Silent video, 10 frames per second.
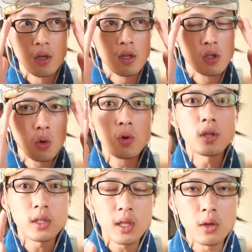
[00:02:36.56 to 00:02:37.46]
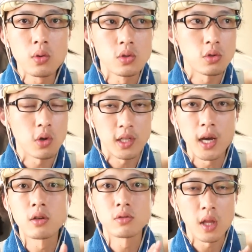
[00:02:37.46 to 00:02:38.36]
で、そういった要素っていうの
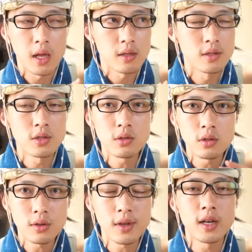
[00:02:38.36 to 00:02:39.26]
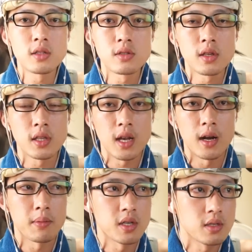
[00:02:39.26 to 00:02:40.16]
はなくて、ずっとやり続けて
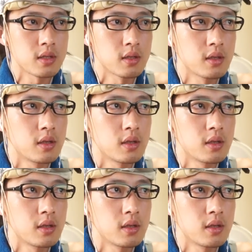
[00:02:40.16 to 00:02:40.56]
られます。